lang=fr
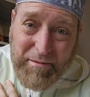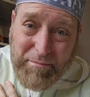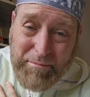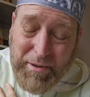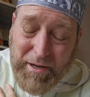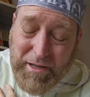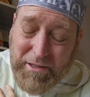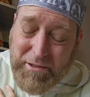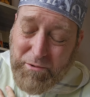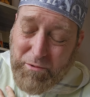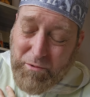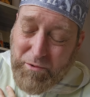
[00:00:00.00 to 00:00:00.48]

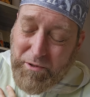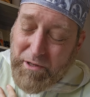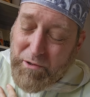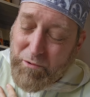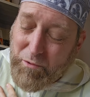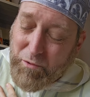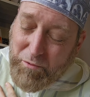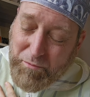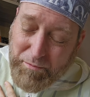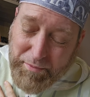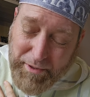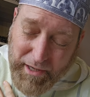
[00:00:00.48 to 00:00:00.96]
parce qu'on
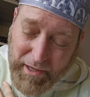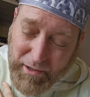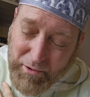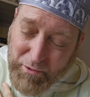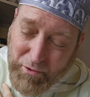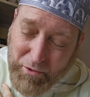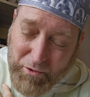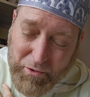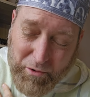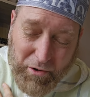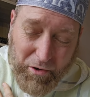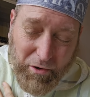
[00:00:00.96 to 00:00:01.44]
écoute bien
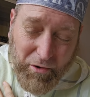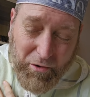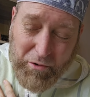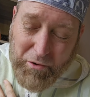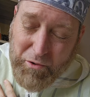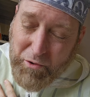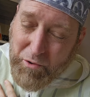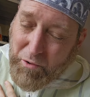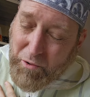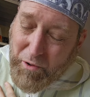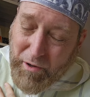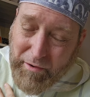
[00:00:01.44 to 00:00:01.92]
le
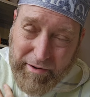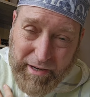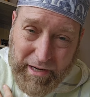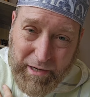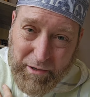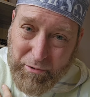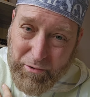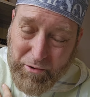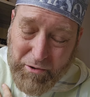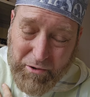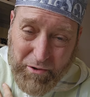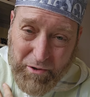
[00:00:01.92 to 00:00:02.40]
Coran que avec
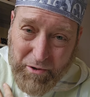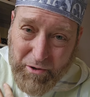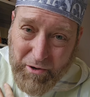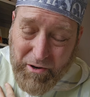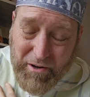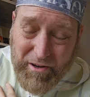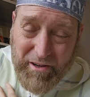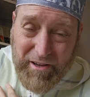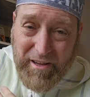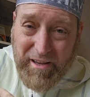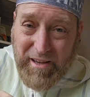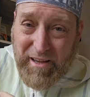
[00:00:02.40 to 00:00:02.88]
le
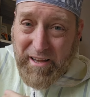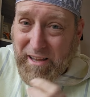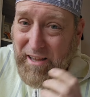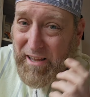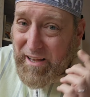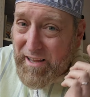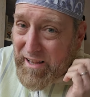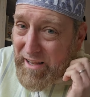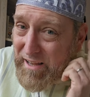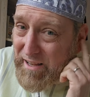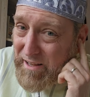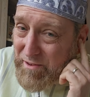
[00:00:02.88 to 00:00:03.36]
cœur,
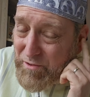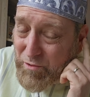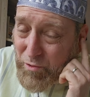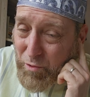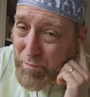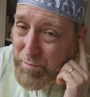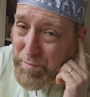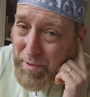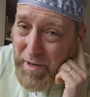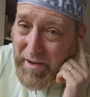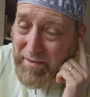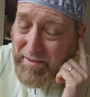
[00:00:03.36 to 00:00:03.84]
non
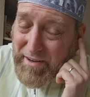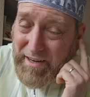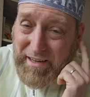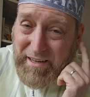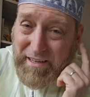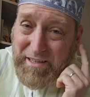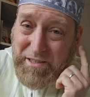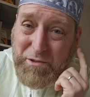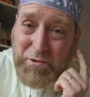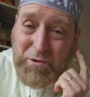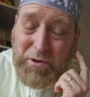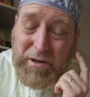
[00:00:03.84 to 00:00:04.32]
pas avec
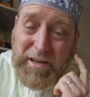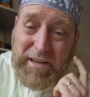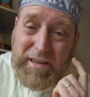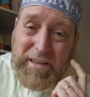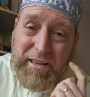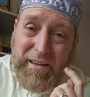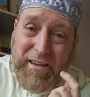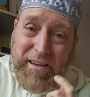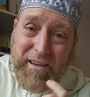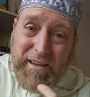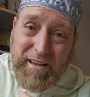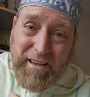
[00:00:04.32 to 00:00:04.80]
les
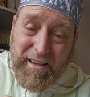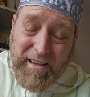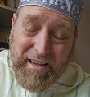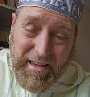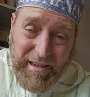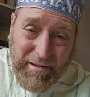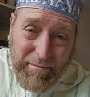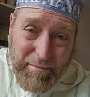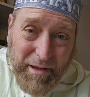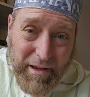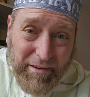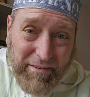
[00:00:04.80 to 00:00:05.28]
oreilles,
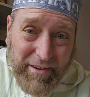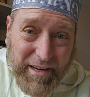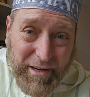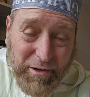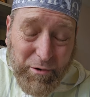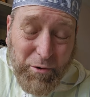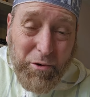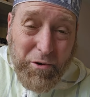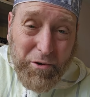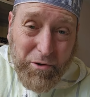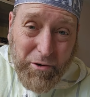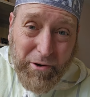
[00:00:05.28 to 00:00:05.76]
mais avec
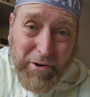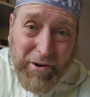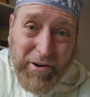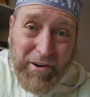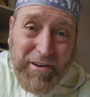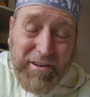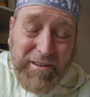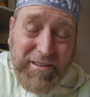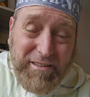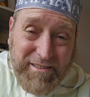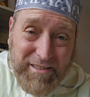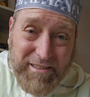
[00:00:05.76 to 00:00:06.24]
le
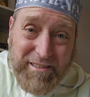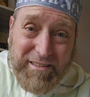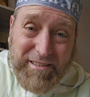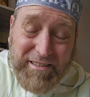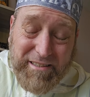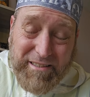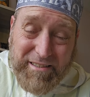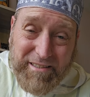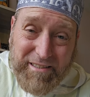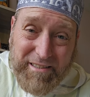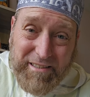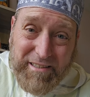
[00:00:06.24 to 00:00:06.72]
cœur. Si,
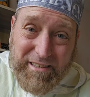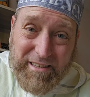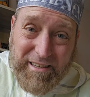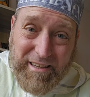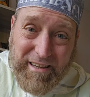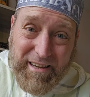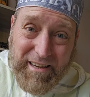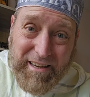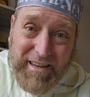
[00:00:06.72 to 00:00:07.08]
si, si.